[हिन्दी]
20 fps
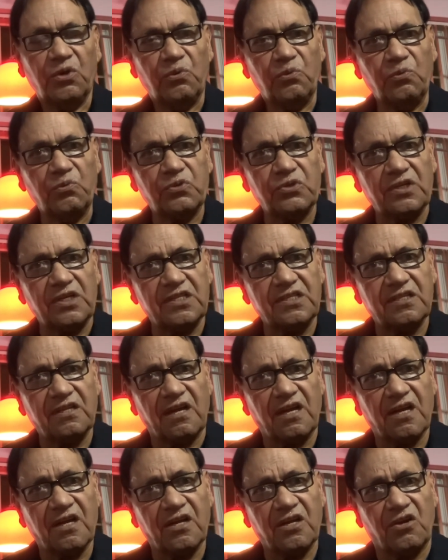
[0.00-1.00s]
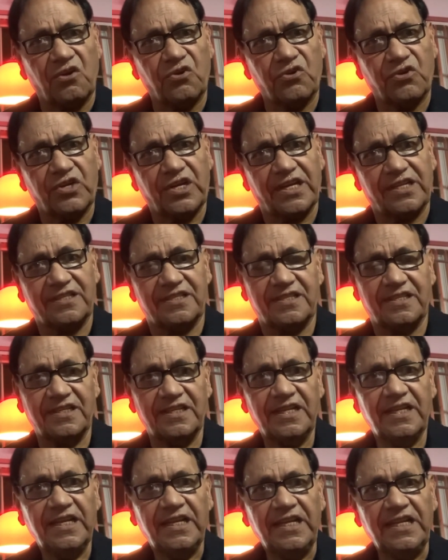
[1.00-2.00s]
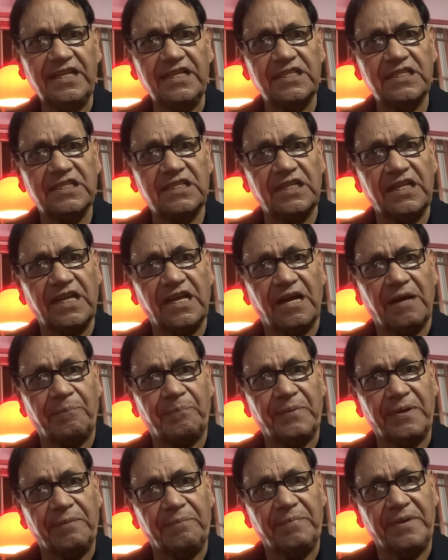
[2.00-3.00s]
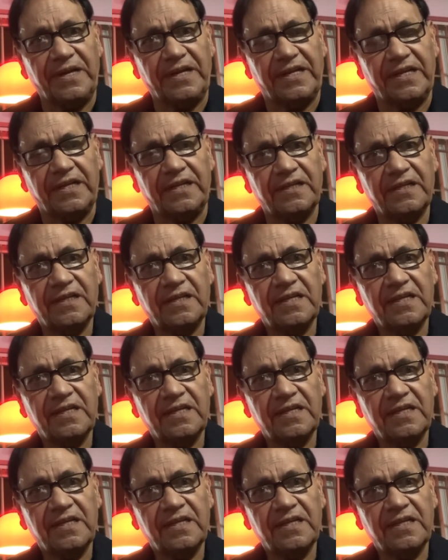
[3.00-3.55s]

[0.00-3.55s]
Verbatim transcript: उसका सारा कॉन्ट्रैक्ट इसने अपने बेटे